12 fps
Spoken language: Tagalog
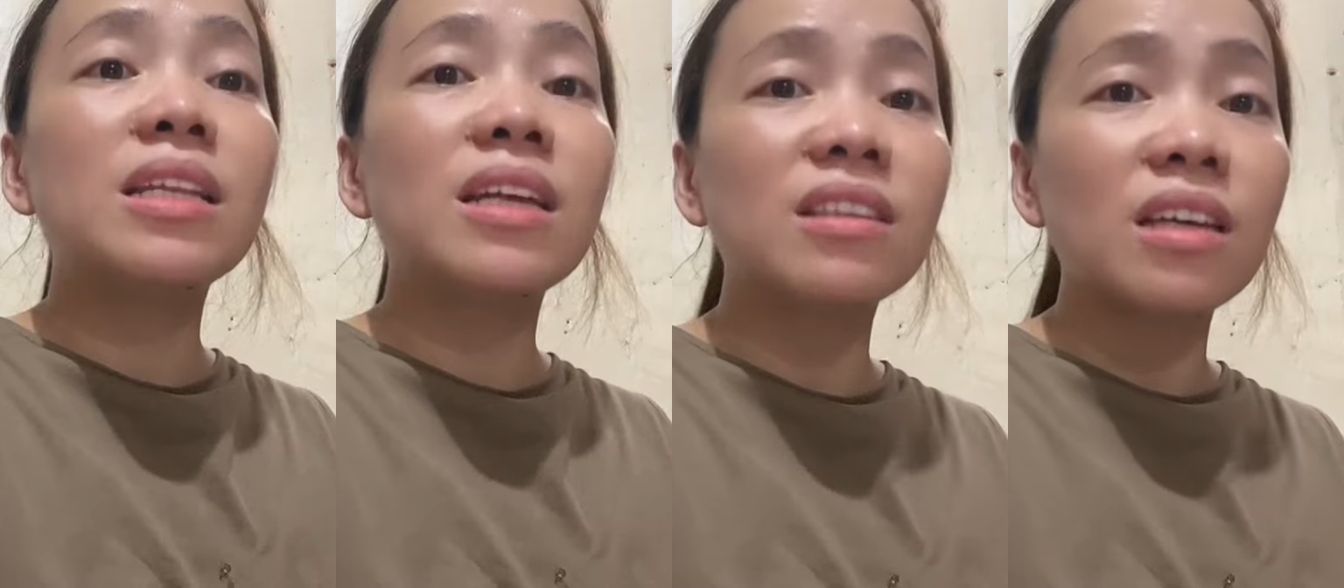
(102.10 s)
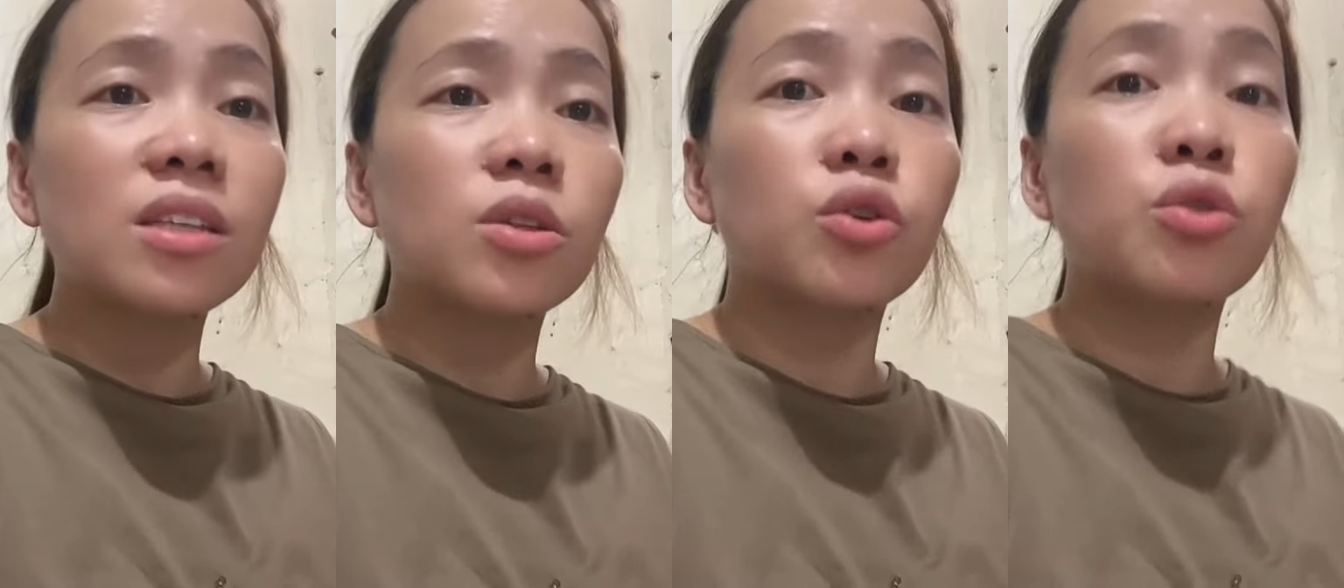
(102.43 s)
na
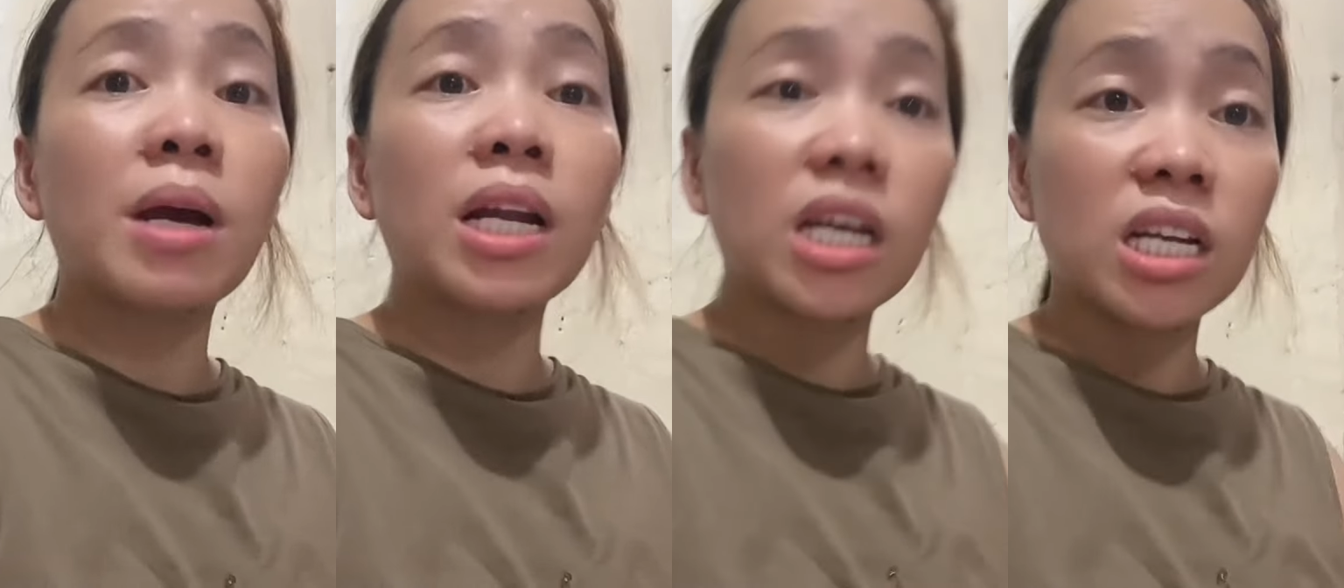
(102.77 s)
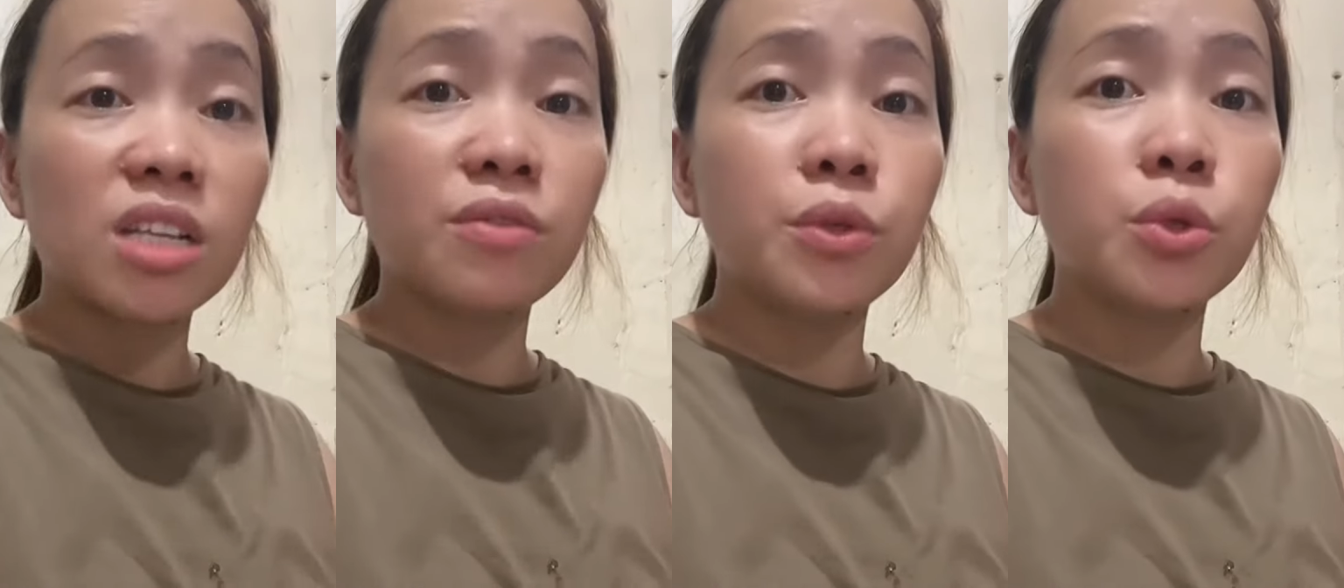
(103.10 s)
din o yung mga
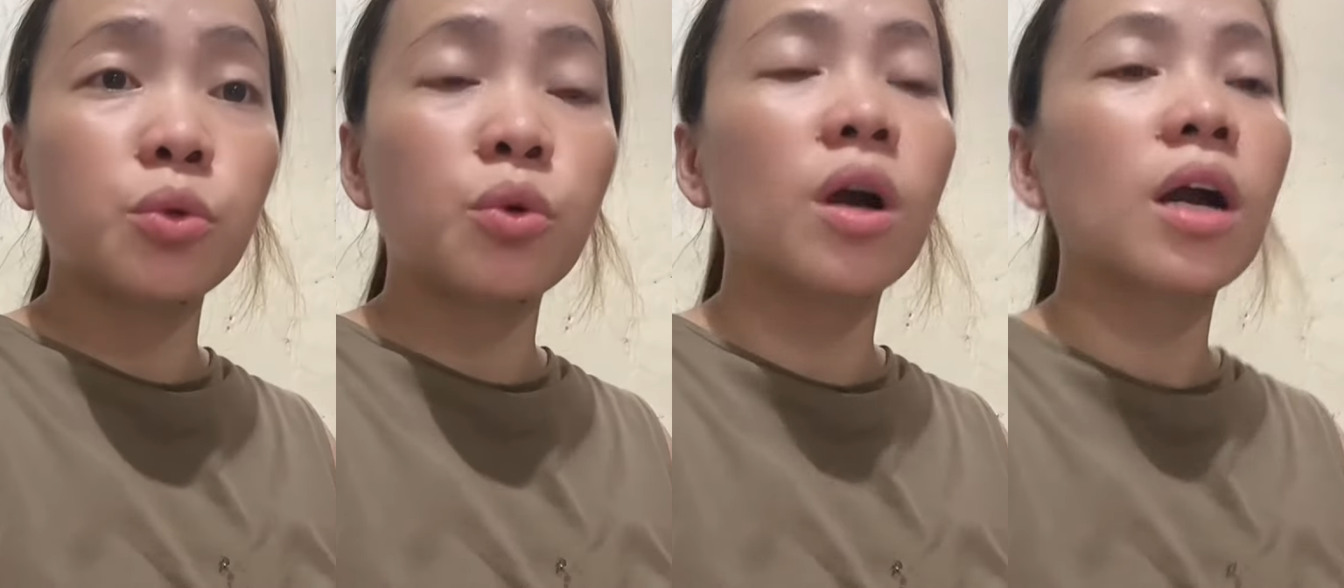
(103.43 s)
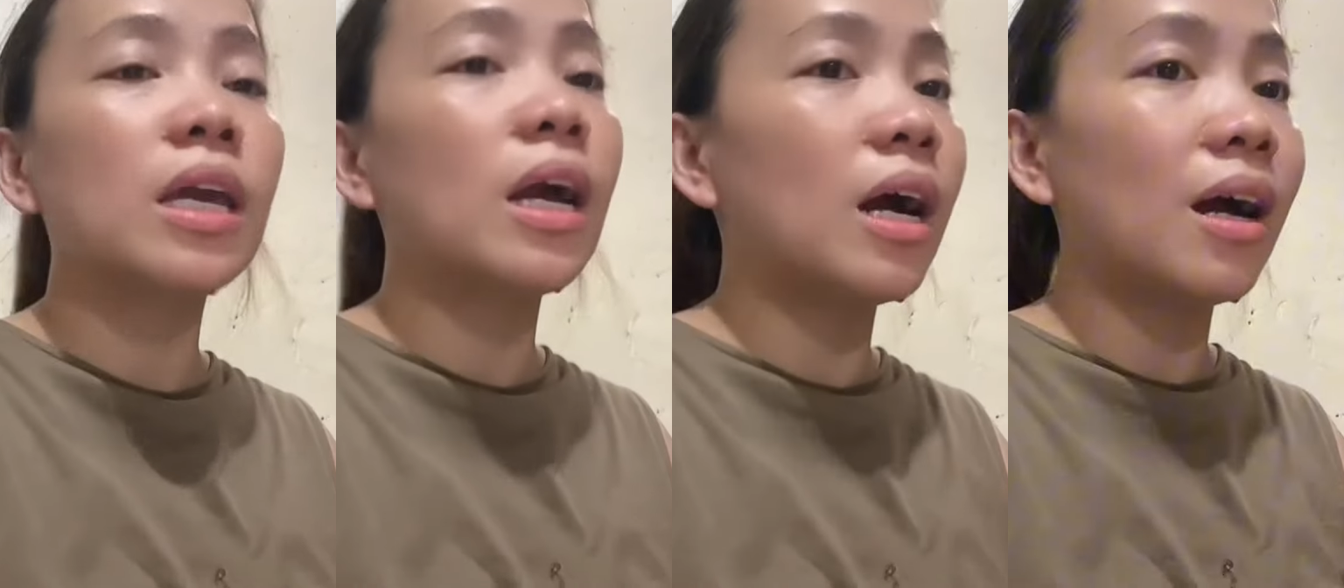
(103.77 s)
nagre-review.
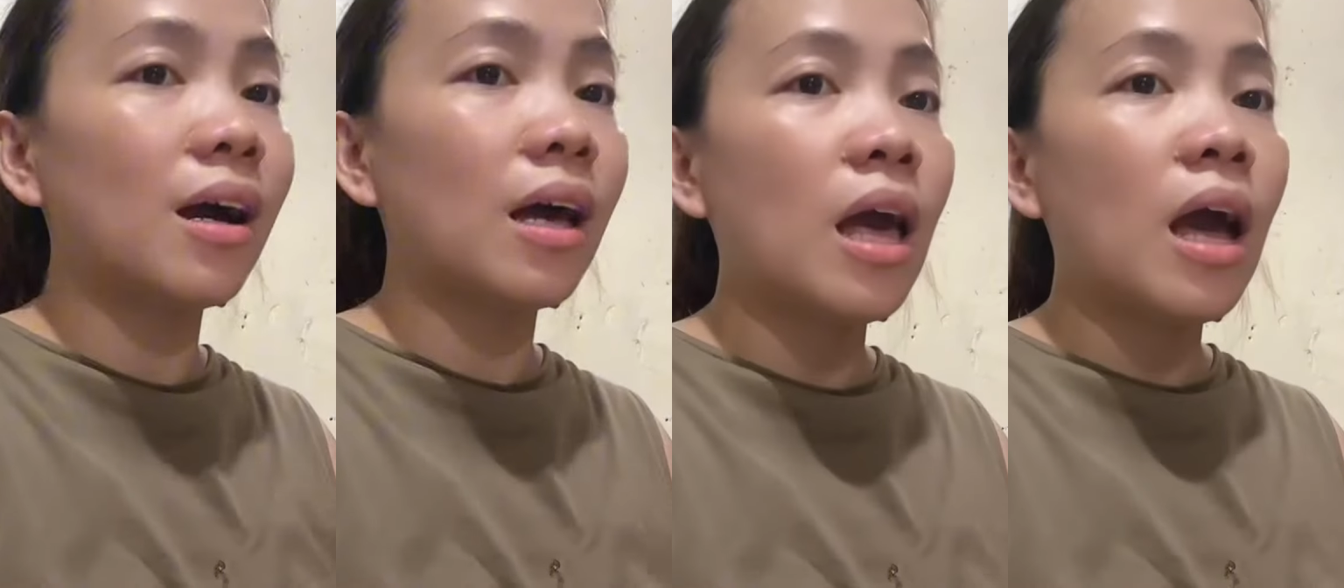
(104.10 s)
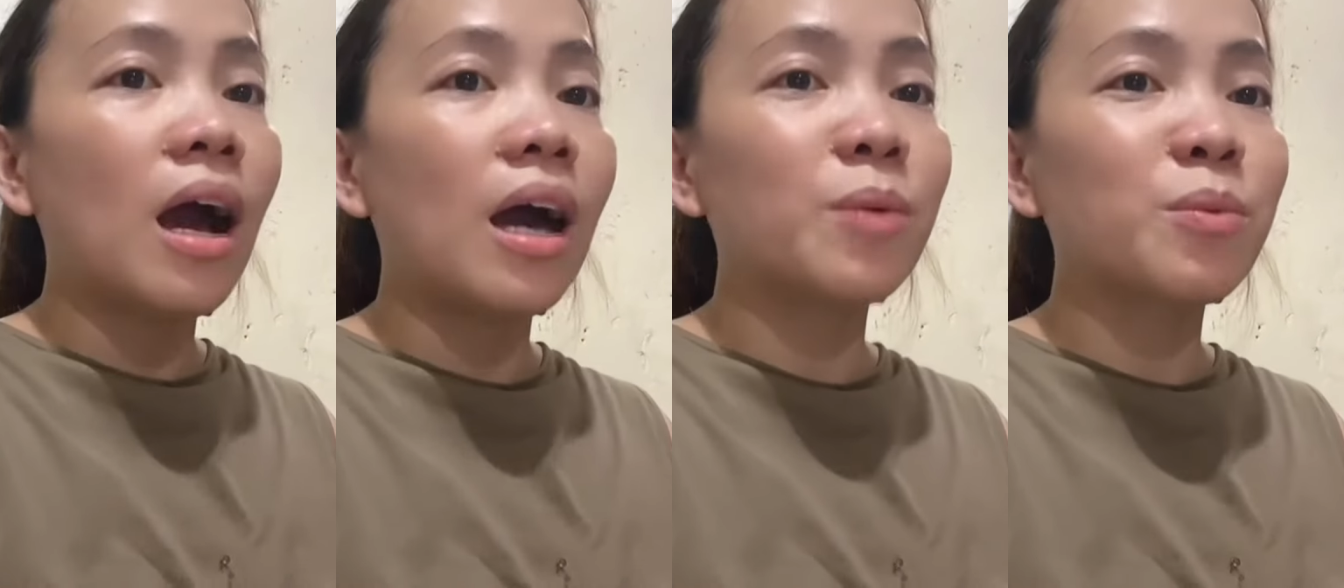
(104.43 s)
Kaya
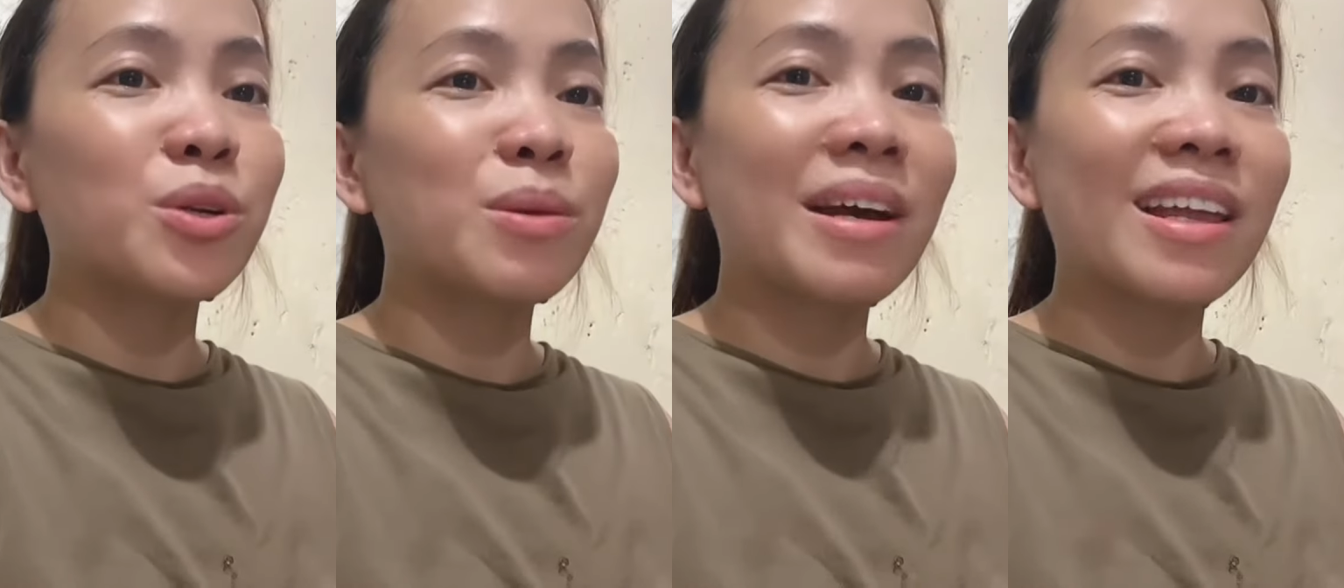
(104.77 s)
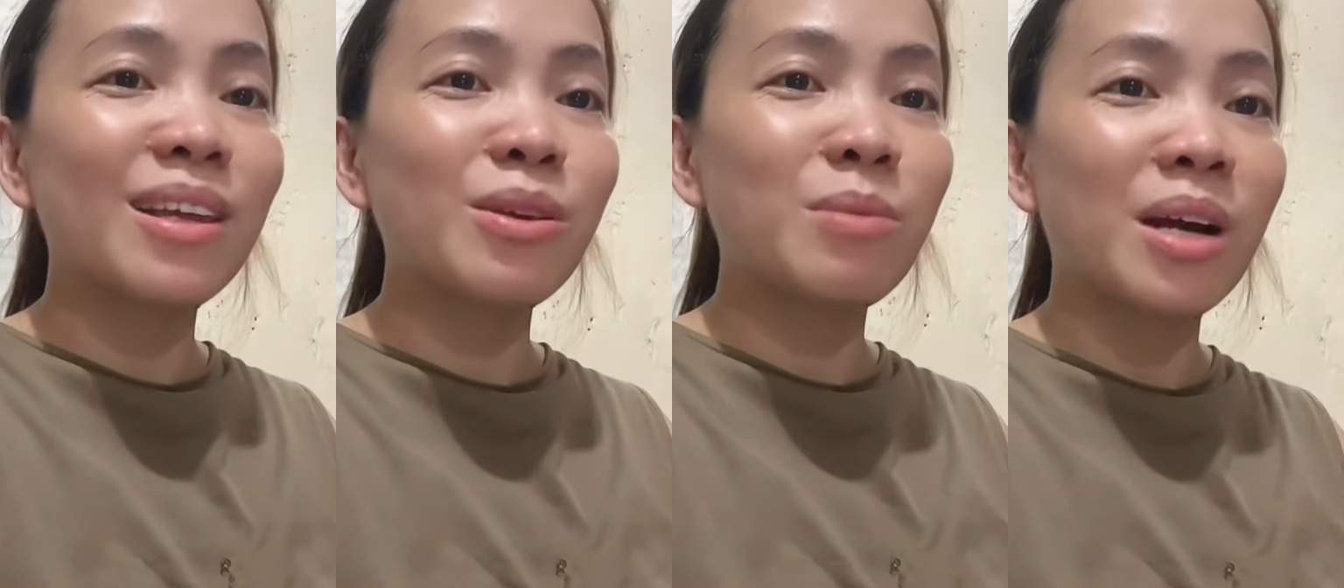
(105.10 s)
alam ko na
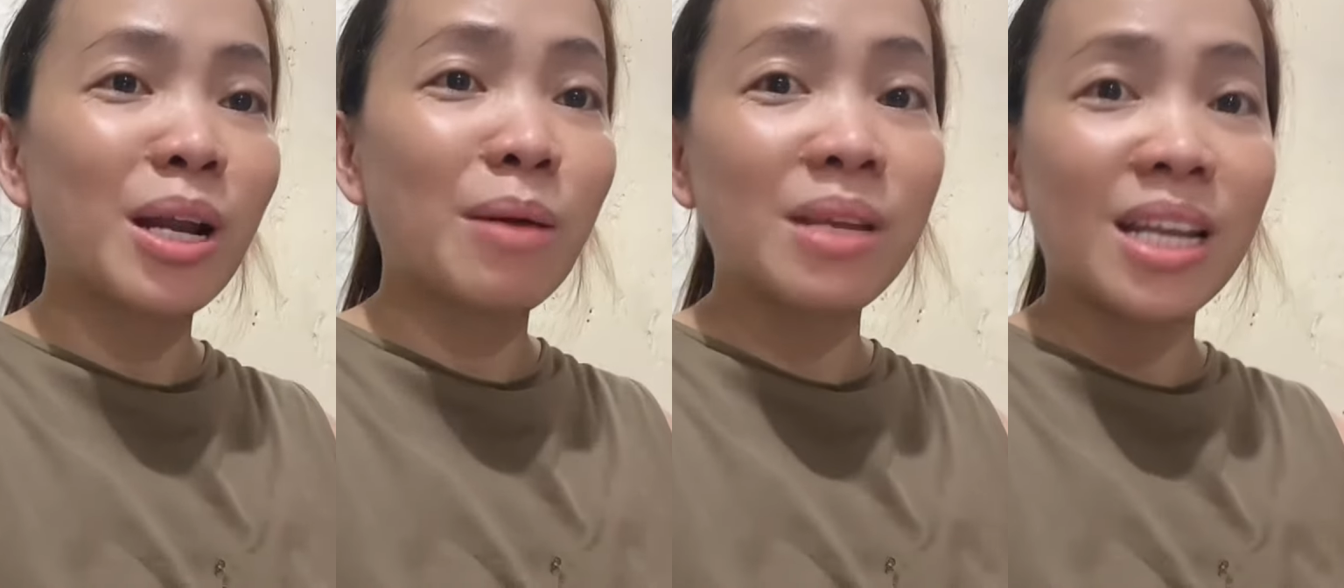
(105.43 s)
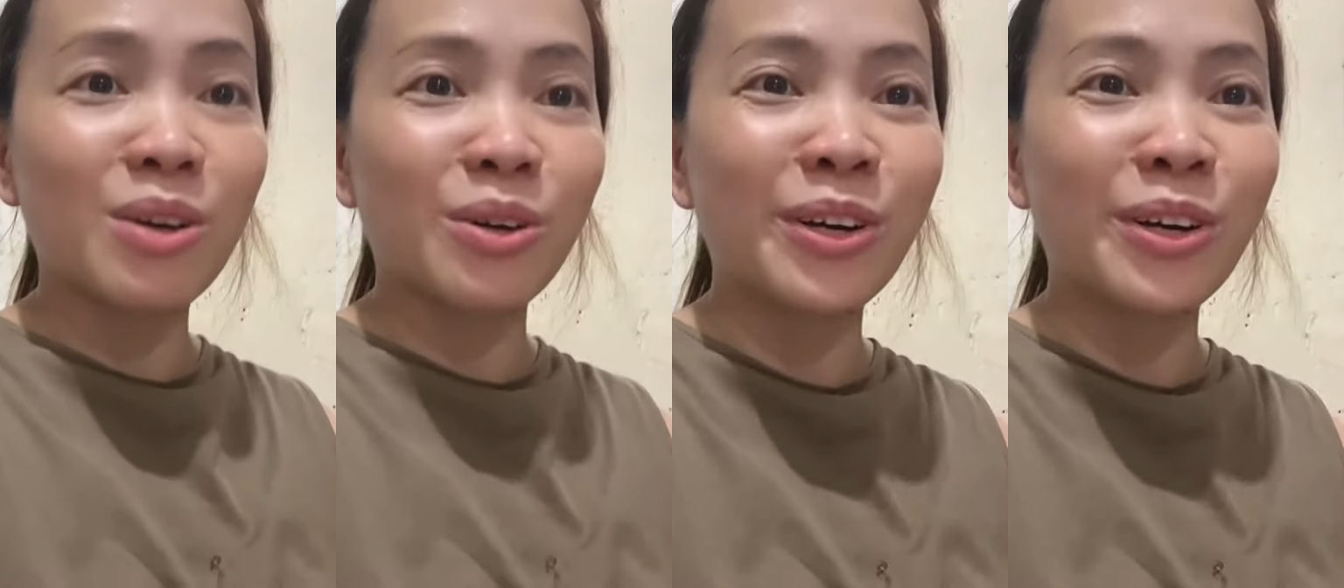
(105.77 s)
maganda yung mga nabili ko.